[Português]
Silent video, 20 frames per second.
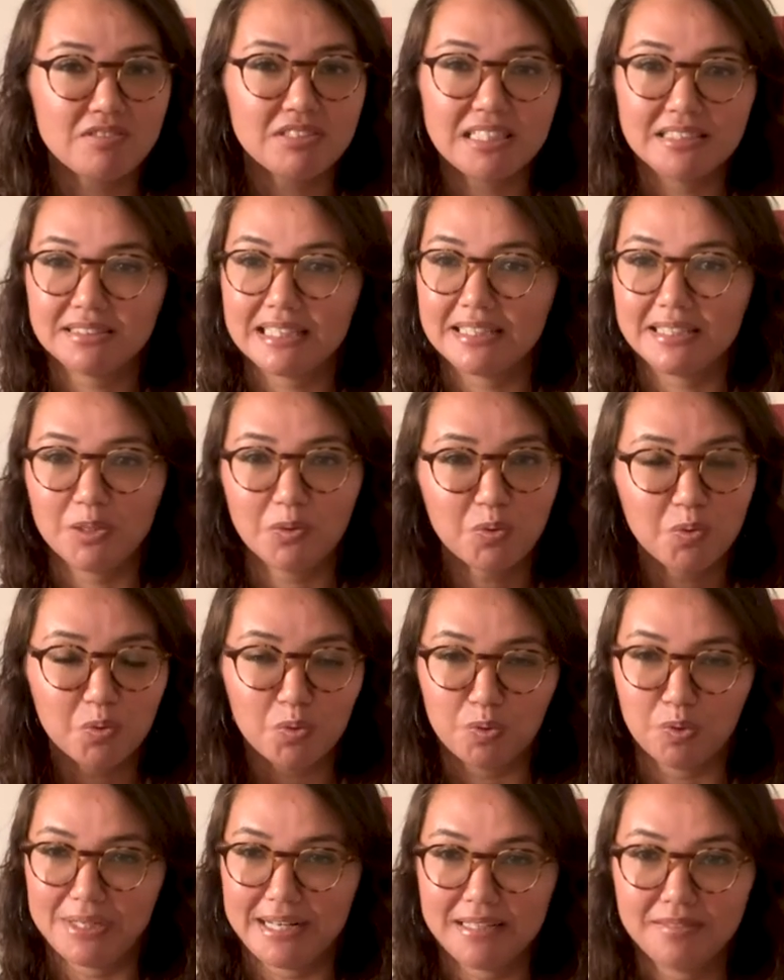você entendeu
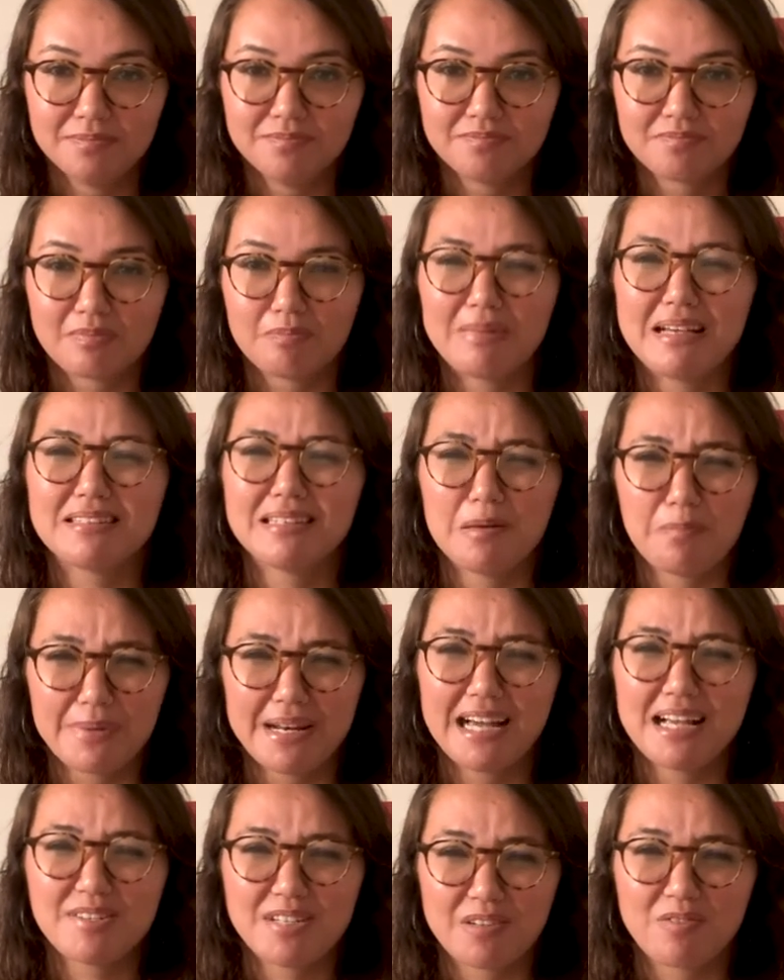tudo, né? Mas na
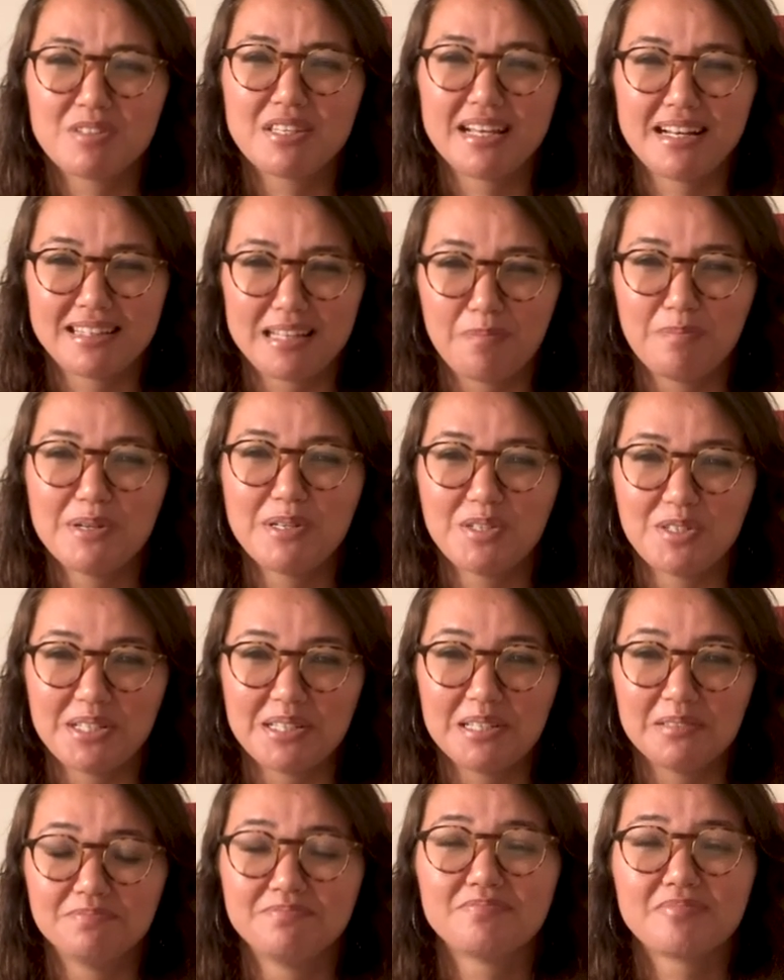prática você ainda tá
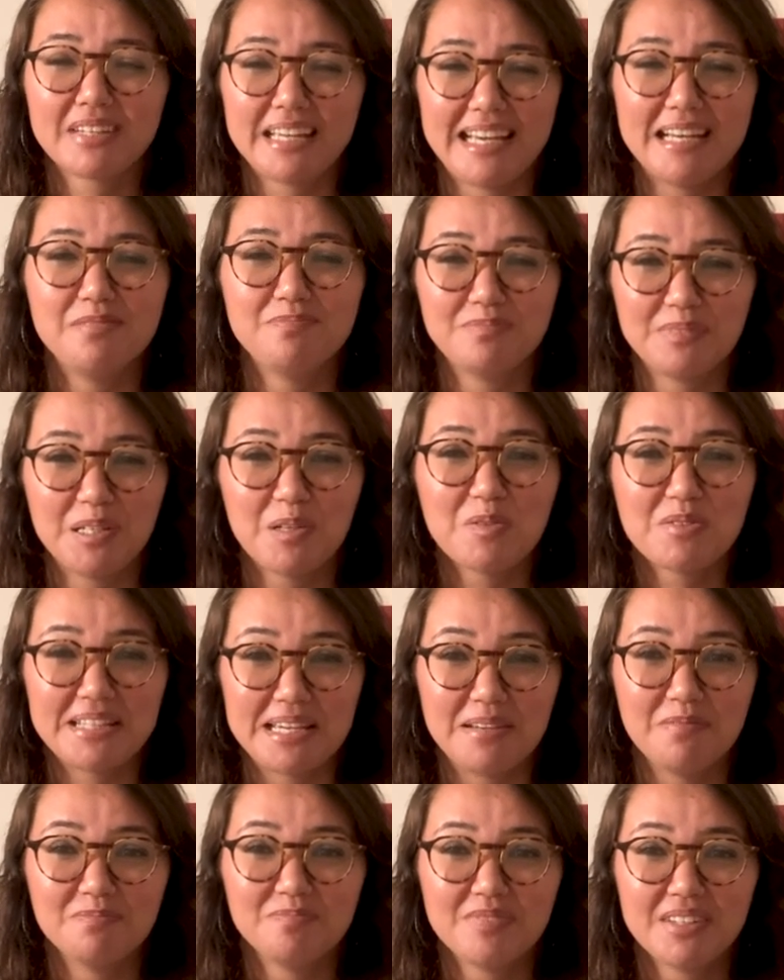perdida. É, eu
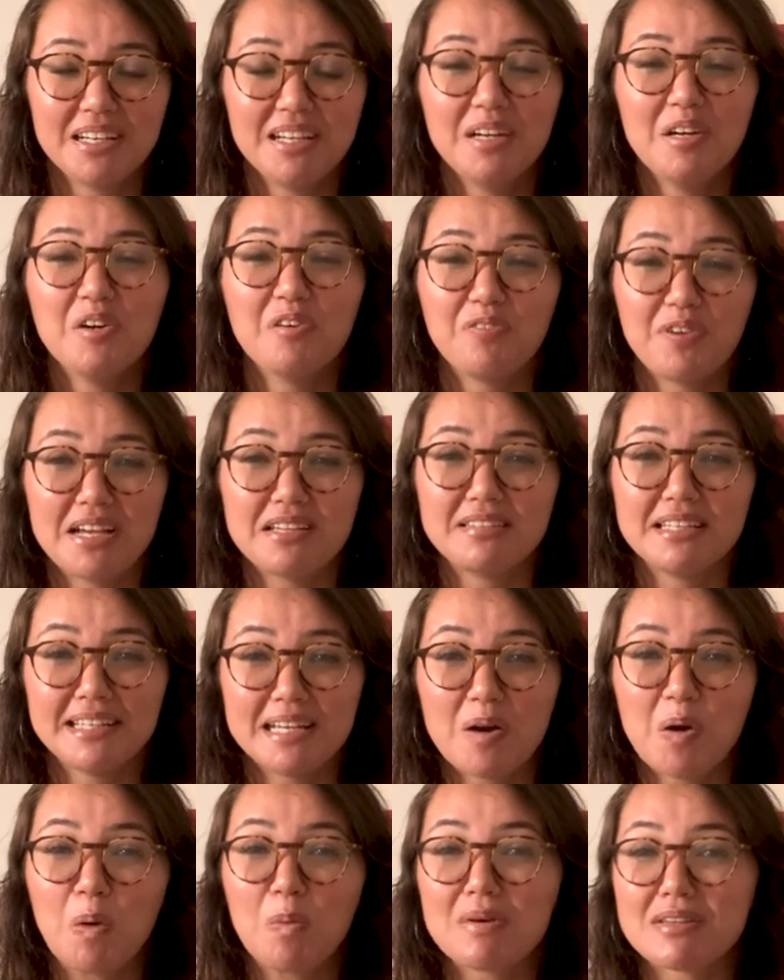sei. Foi assim que
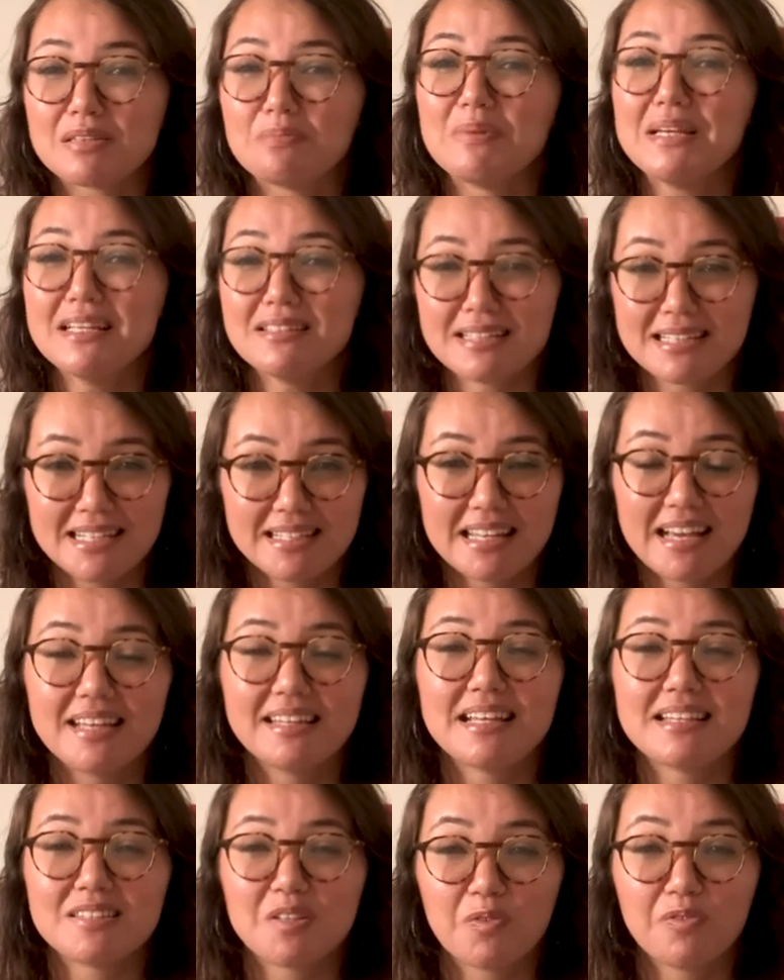algumas minas aqui da
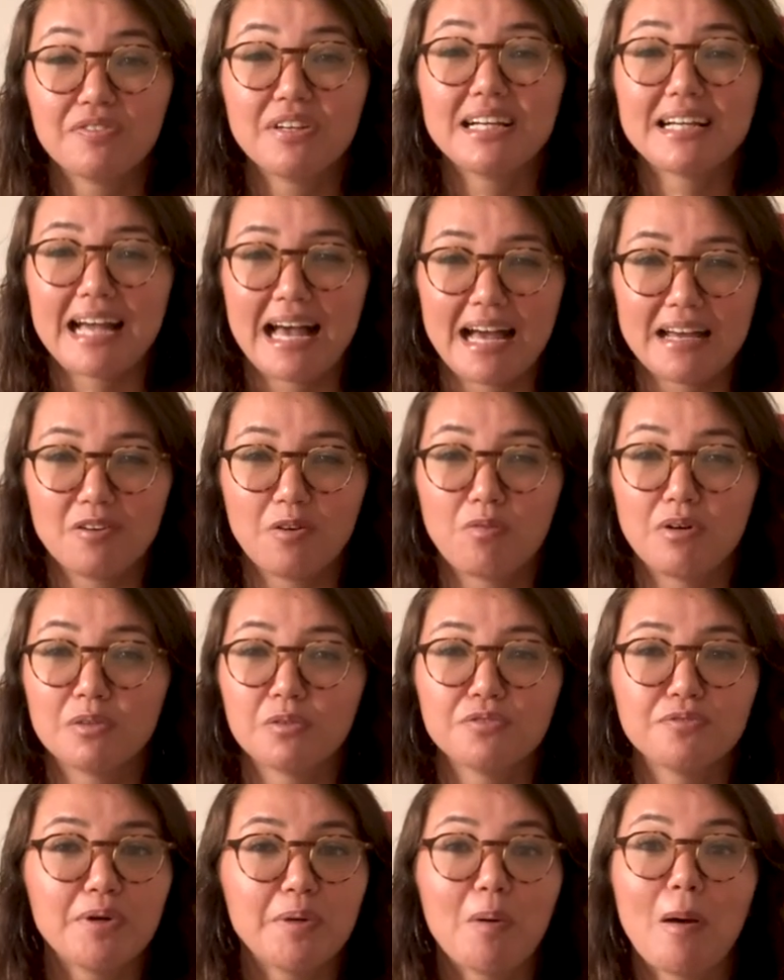redação ficaram
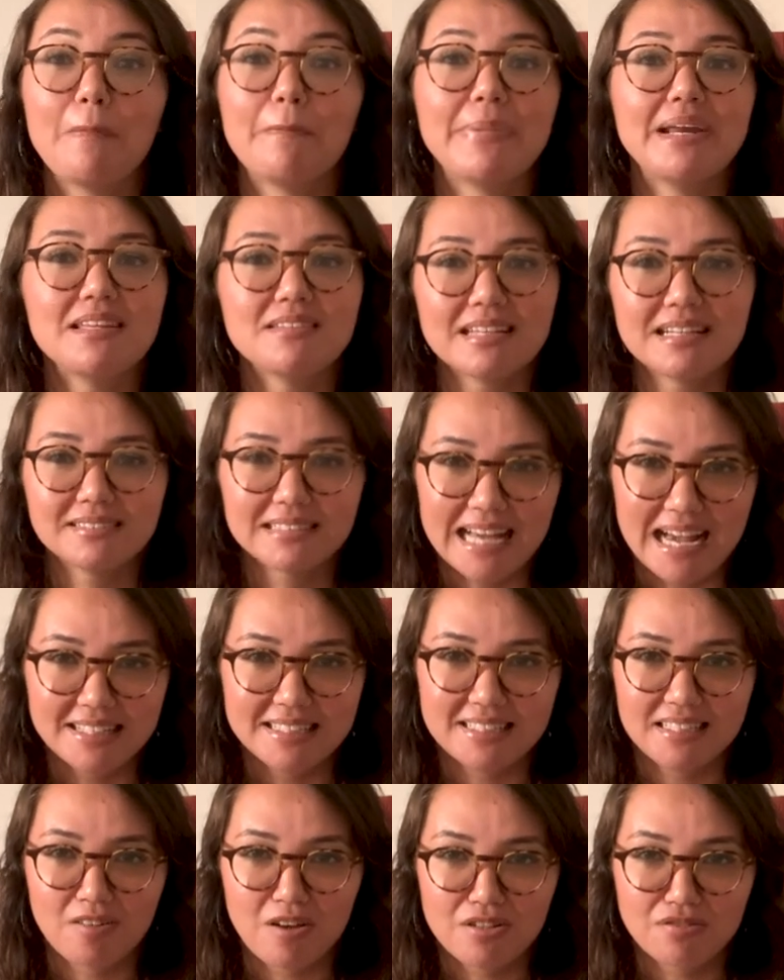quando foram
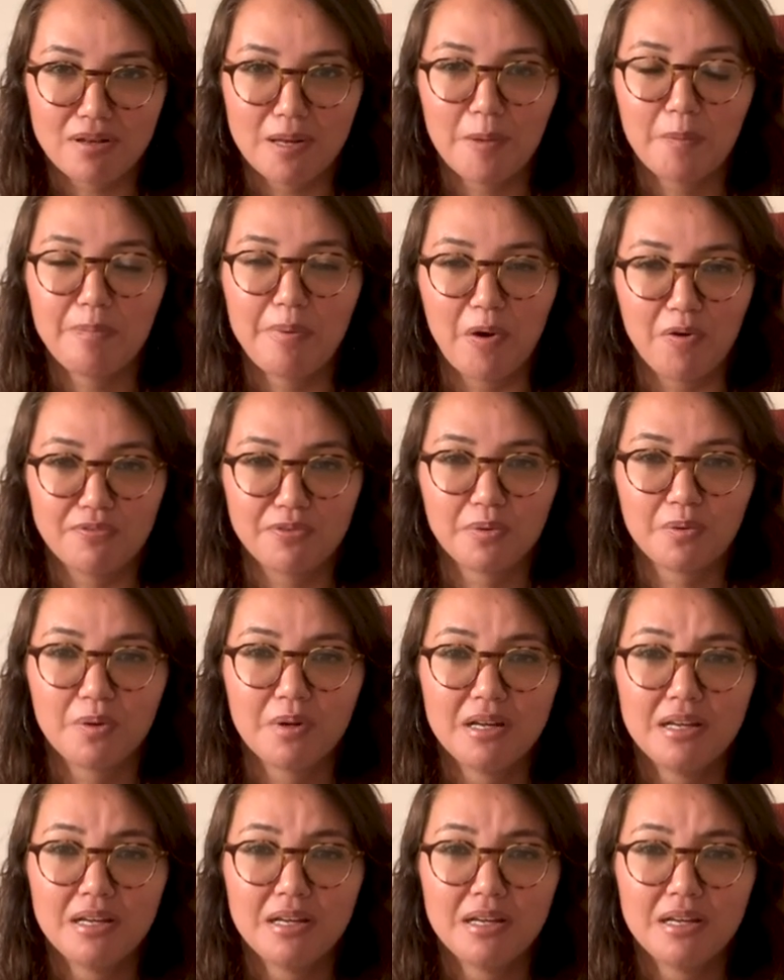apresentadas ao assoalho pélvico.